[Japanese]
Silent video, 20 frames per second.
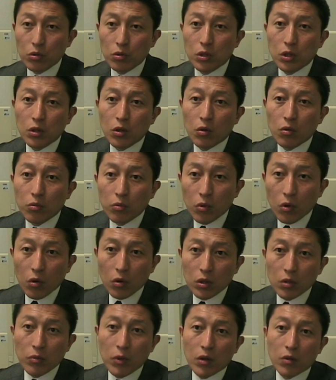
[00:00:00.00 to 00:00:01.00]
ういう議論
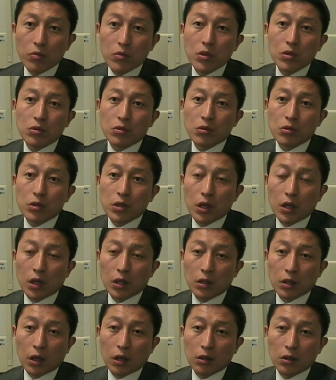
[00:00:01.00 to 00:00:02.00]
も今の民主党政
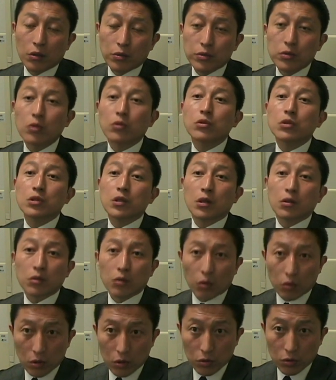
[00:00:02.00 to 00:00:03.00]
権の中で不足してる
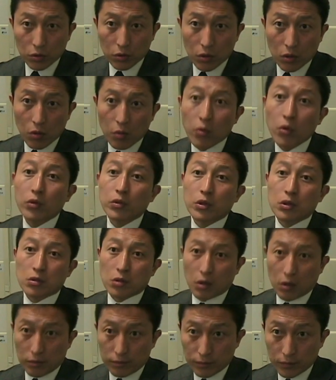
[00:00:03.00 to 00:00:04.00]
というふうに思うんで
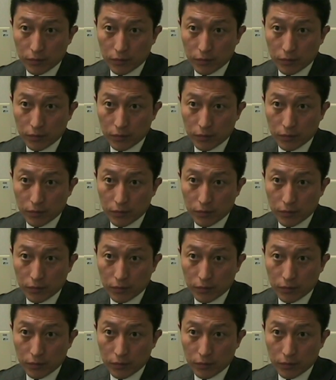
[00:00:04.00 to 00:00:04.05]
すよ